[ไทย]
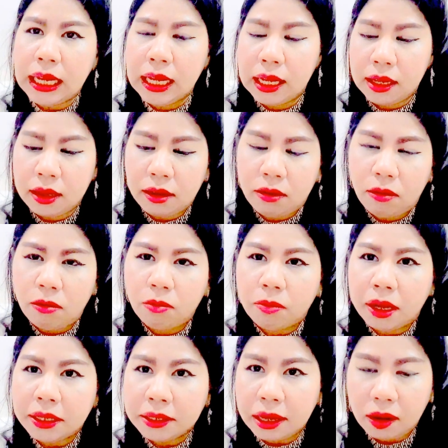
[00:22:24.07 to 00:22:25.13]
นะหก
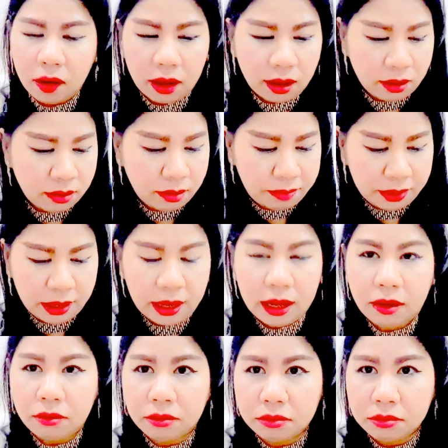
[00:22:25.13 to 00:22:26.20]
พันเก้าร้อยเก้าสิบเก้า
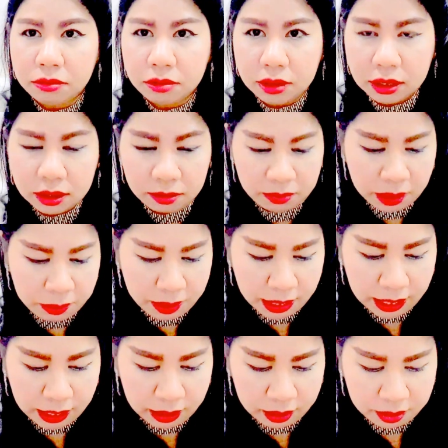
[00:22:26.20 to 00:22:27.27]
ตัวนี้จะไม่แพ
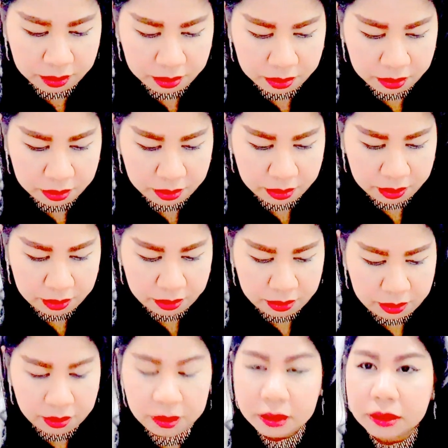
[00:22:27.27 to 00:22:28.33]
ง
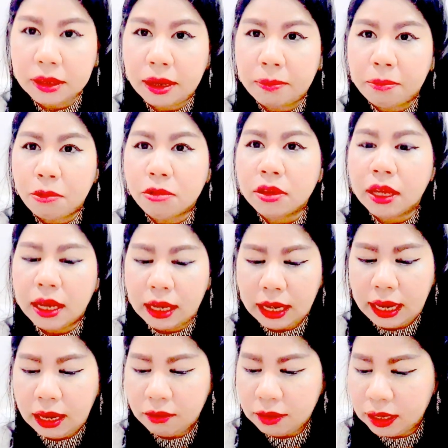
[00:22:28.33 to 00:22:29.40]
แต่ปลูกเสก
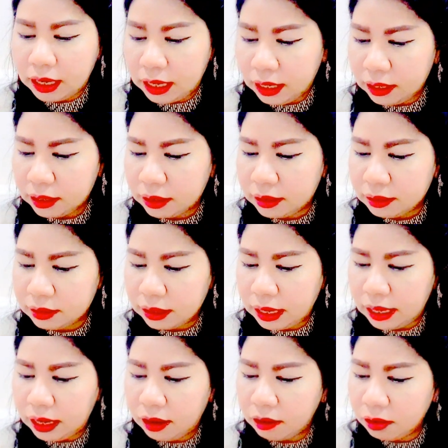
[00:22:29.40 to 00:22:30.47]
แล้วนะคะ คือใส่
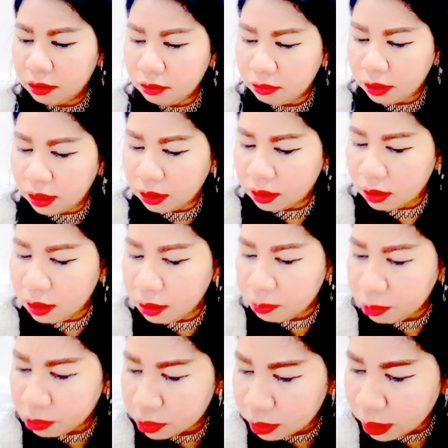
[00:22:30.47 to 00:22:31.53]
แล้วก็รวยแล้วก็เรา
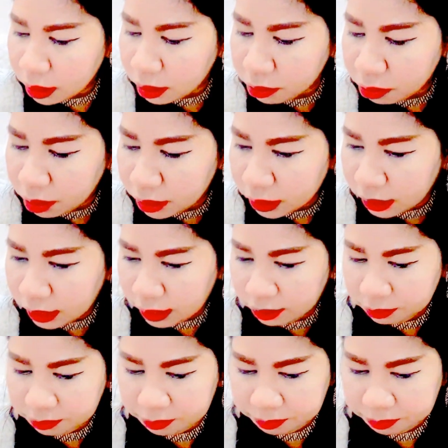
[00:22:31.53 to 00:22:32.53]
ปลูกเสกแล้วด้วยนะคะ